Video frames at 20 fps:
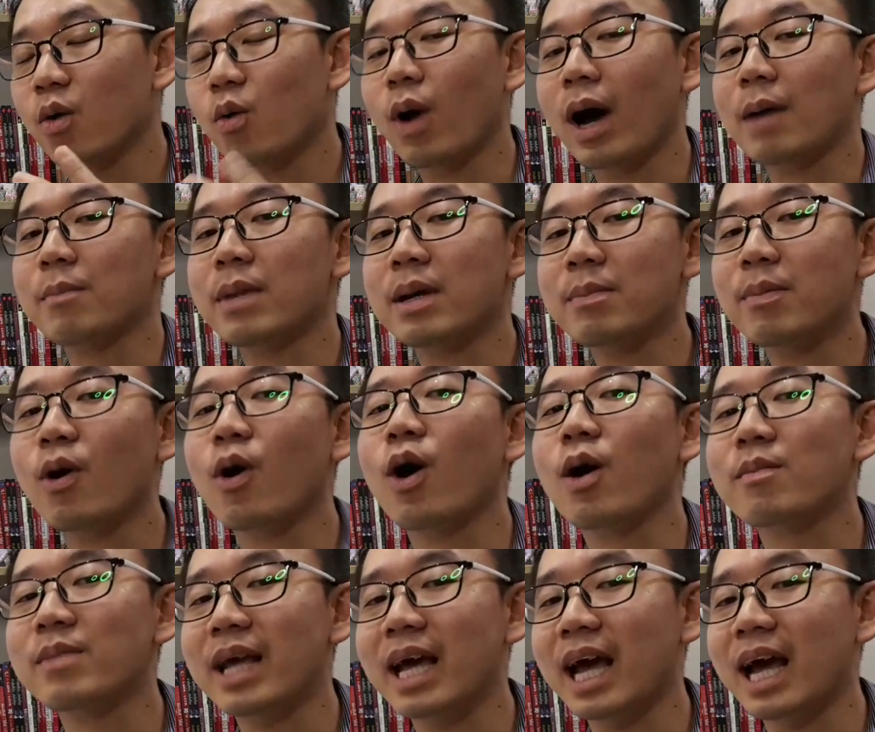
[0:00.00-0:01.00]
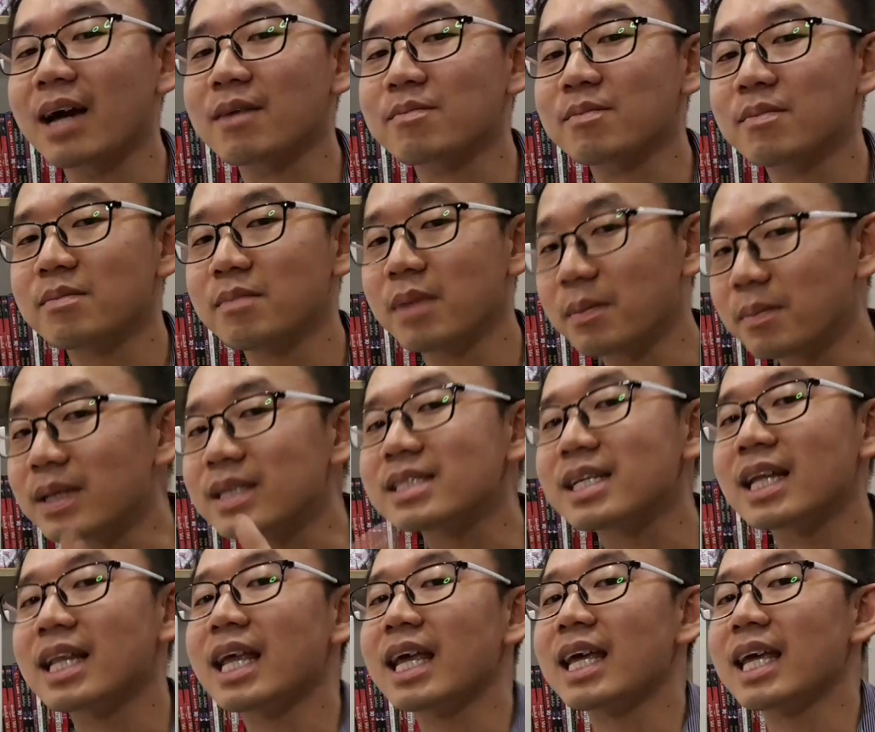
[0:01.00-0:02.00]
ความไม่พร้อมเนี่ยครับมันเป็น
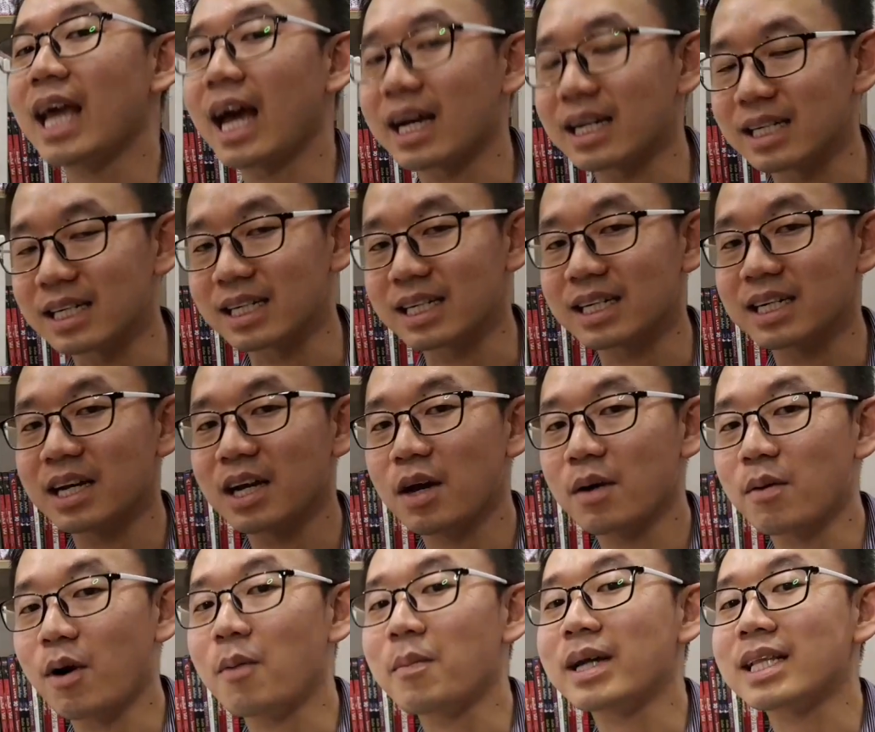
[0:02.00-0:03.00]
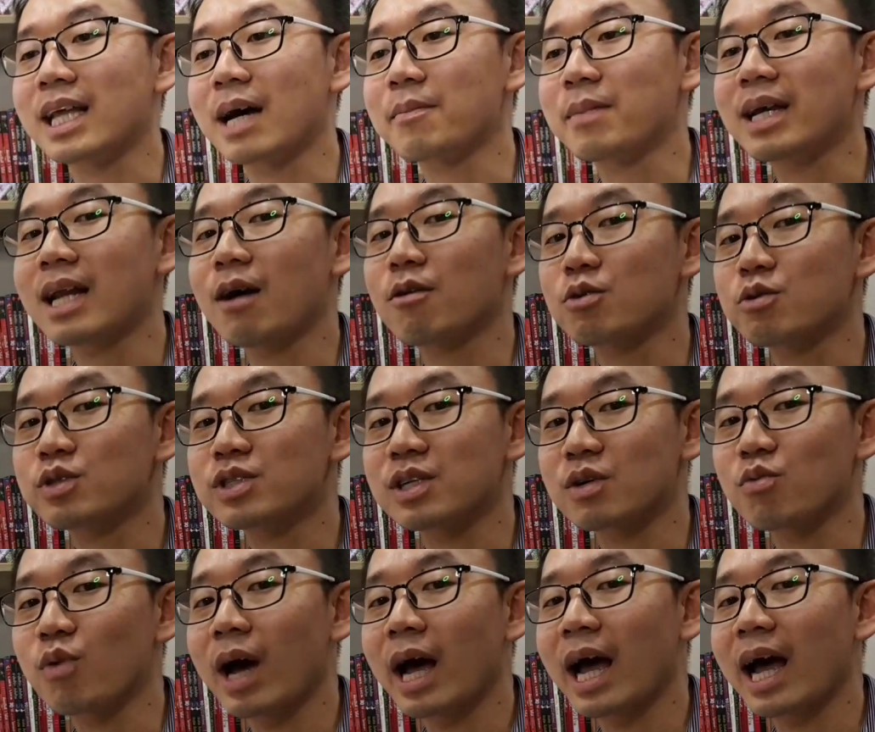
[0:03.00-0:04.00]
เสน่ห์อย่างหนึ่งเพราะมันทำให้เรารู้
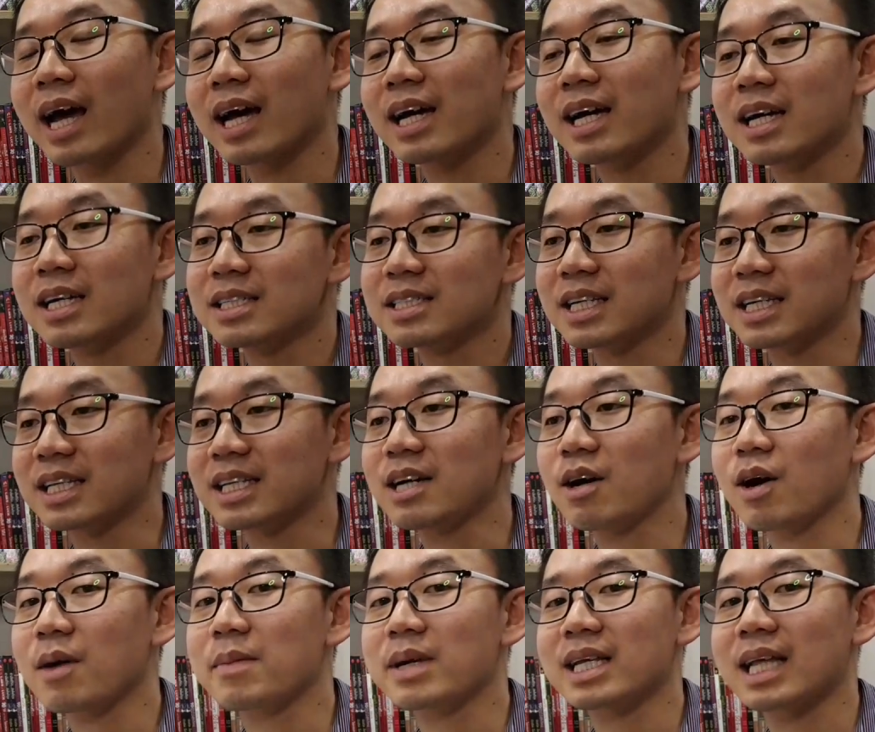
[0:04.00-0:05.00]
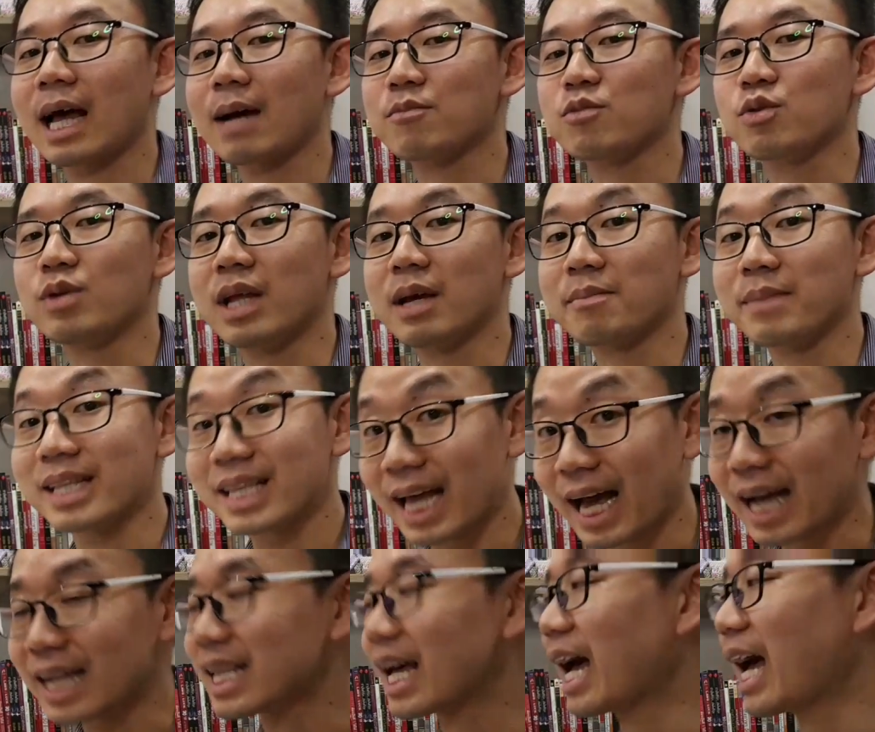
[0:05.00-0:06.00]
สึกว่าสิ่งที่เรากำลังจะทำอยู่เนี่ยมัน
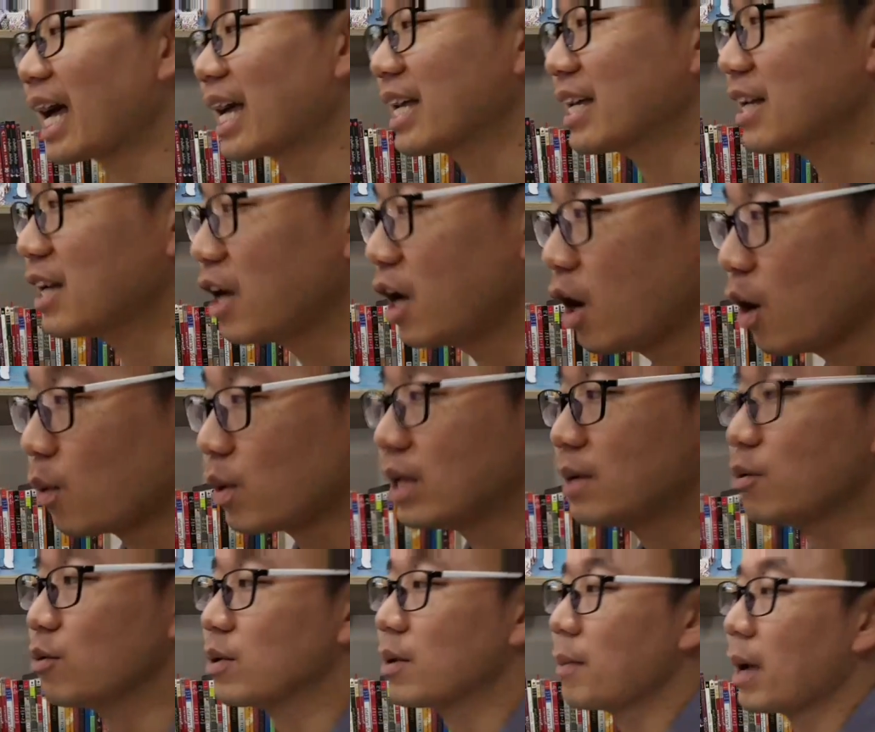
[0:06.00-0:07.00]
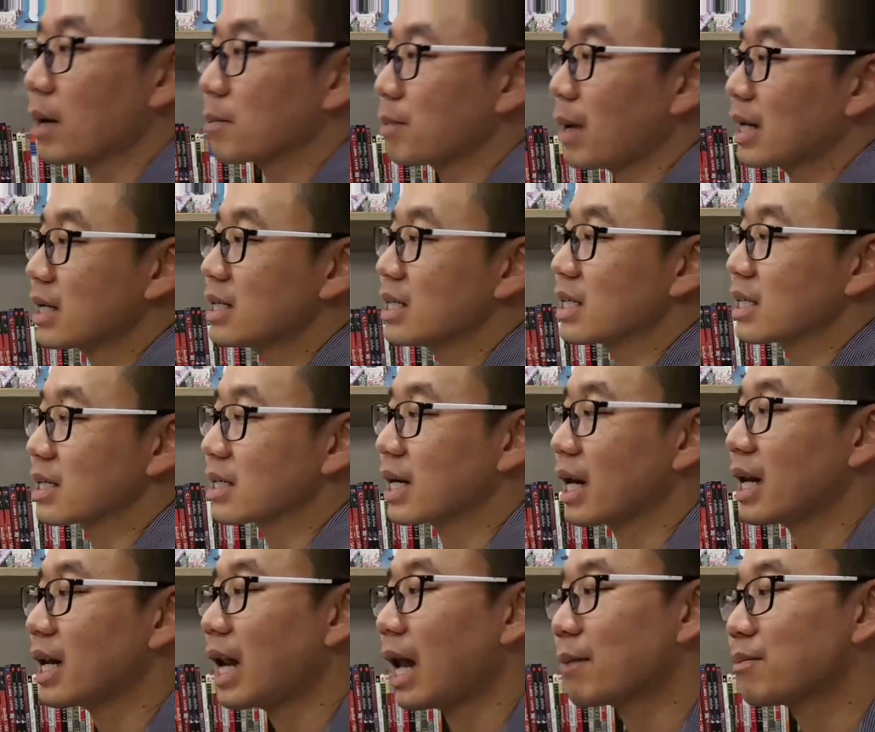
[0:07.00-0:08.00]
ท้าทายวันนี้ผมจะแบ่งปันหนึ่งเค
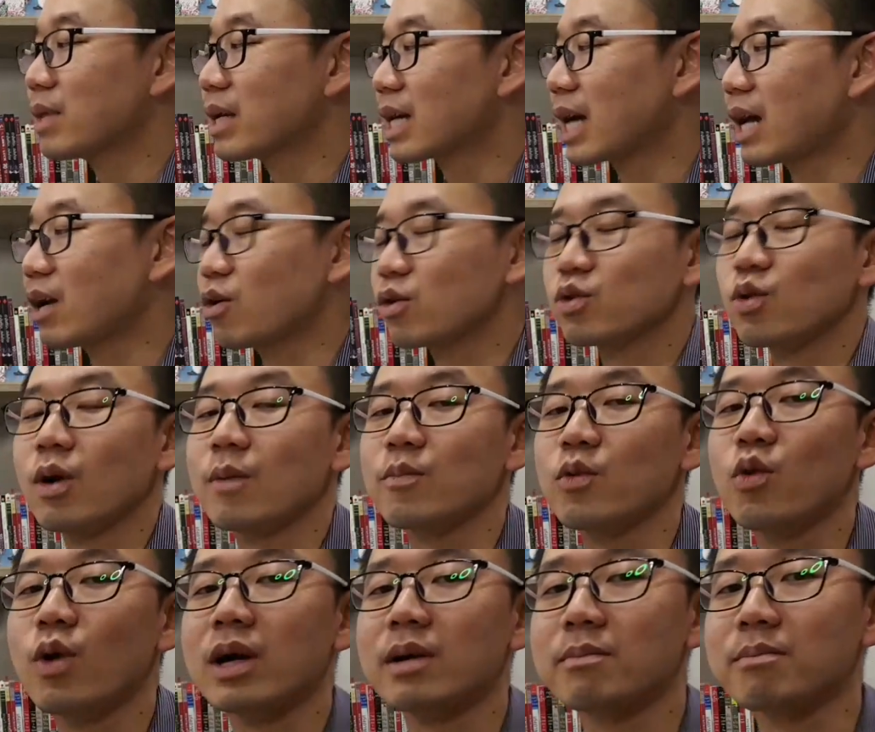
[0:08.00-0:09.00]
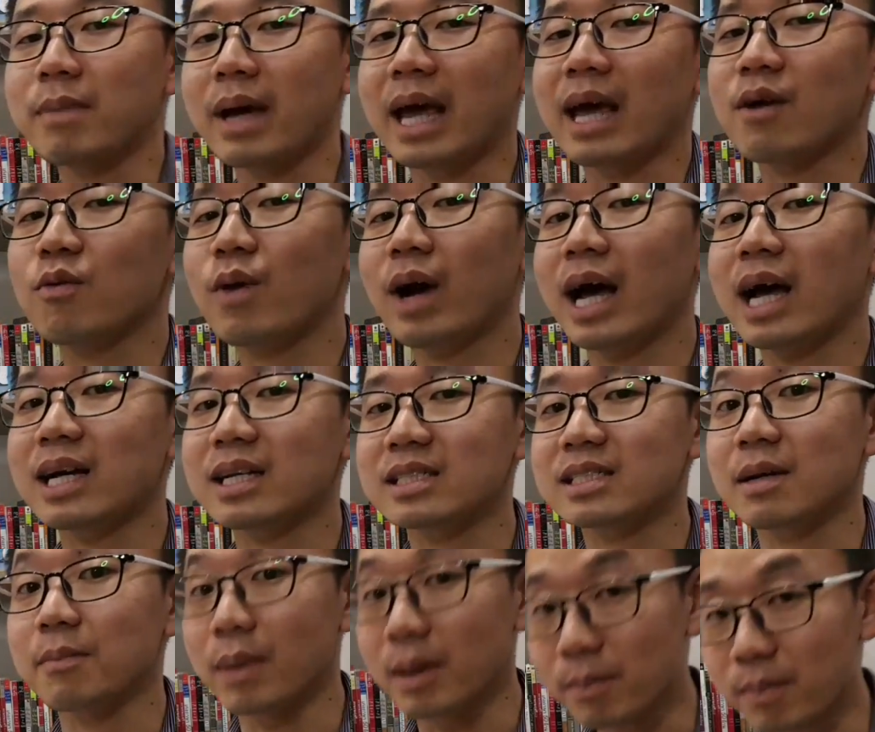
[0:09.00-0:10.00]
ล็ดลับในการลดความอ้วนแม้ว่า
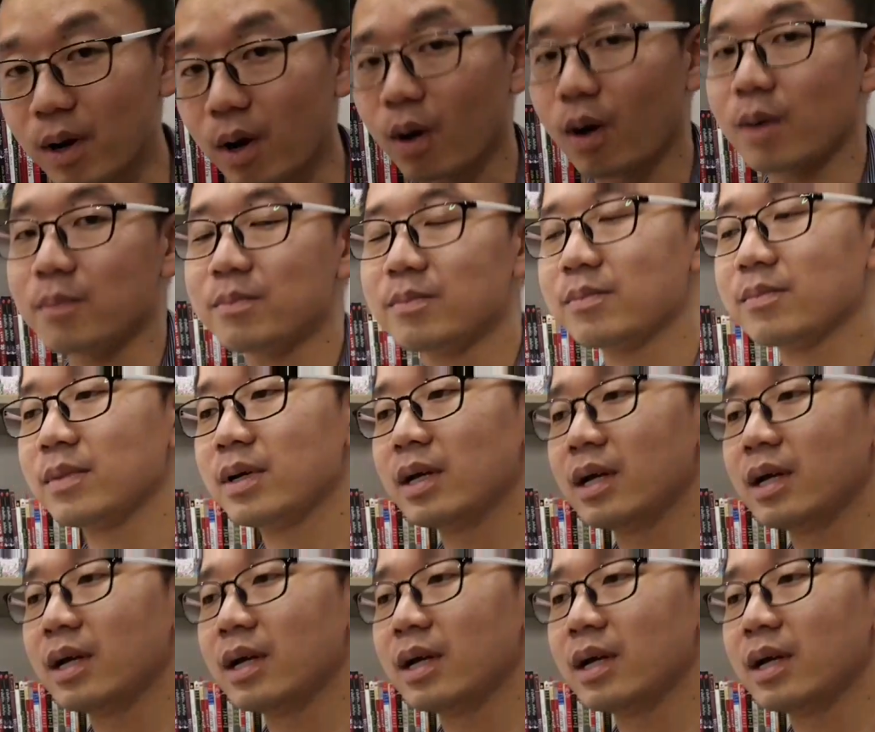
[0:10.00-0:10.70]
จะไม่พร้อม